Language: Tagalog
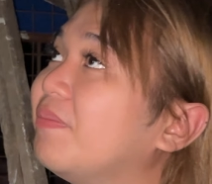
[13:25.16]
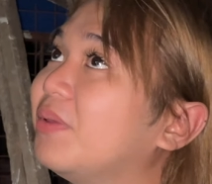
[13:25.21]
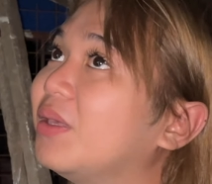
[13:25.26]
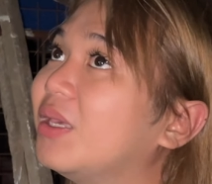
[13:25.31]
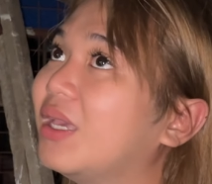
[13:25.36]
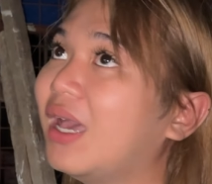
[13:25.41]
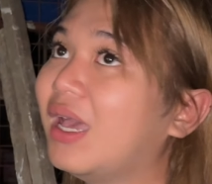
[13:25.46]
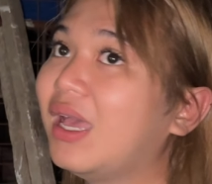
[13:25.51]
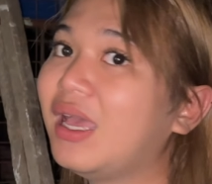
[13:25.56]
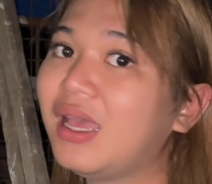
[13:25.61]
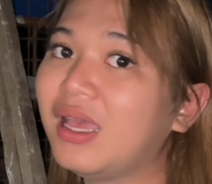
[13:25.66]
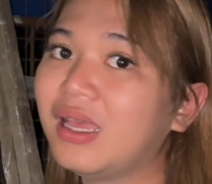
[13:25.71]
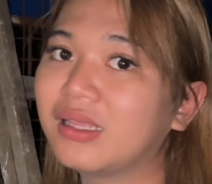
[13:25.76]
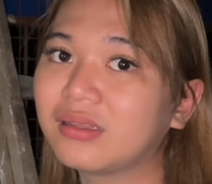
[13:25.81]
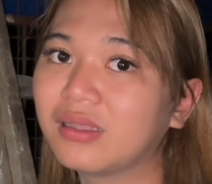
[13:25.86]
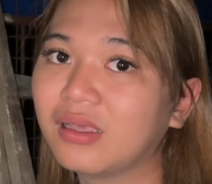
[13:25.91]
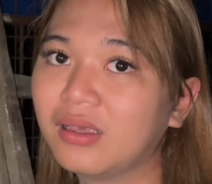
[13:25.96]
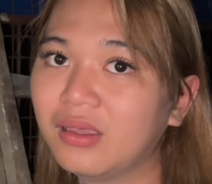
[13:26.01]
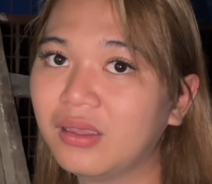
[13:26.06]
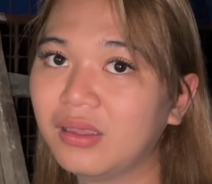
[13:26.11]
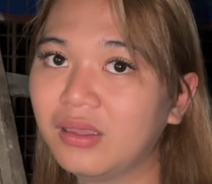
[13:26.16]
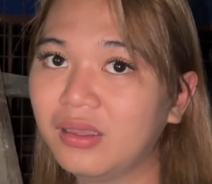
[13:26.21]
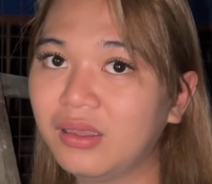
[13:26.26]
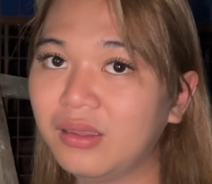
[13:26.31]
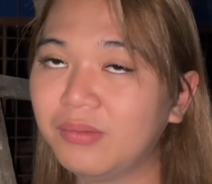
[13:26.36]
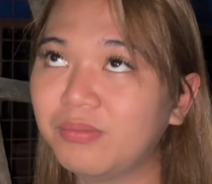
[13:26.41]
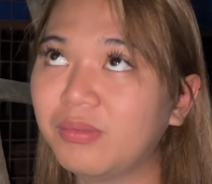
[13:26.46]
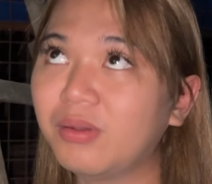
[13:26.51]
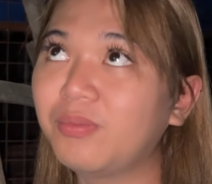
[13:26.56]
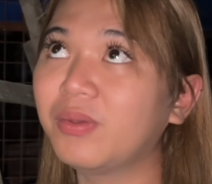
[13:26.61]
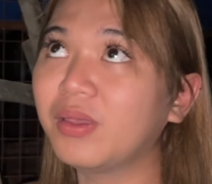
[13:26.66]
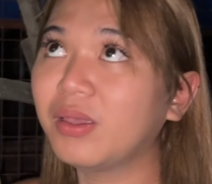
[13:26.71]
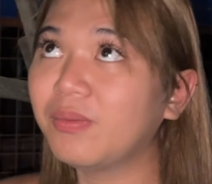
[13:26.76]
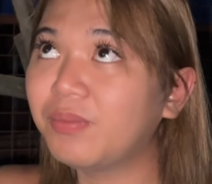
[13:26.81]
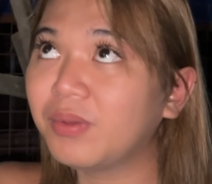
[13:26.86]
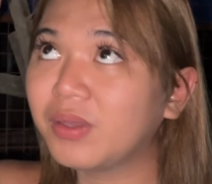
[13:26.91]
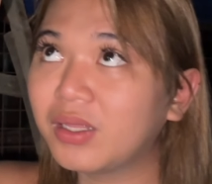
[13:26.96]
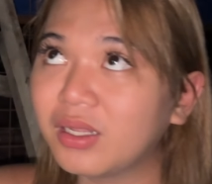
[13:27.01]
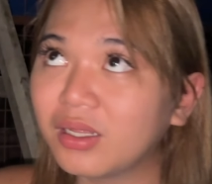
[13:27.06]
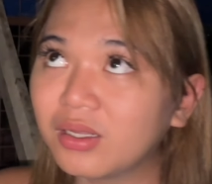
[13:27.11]
bigat. Mamaya
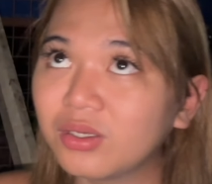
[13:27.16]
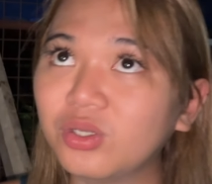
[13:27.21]
biglang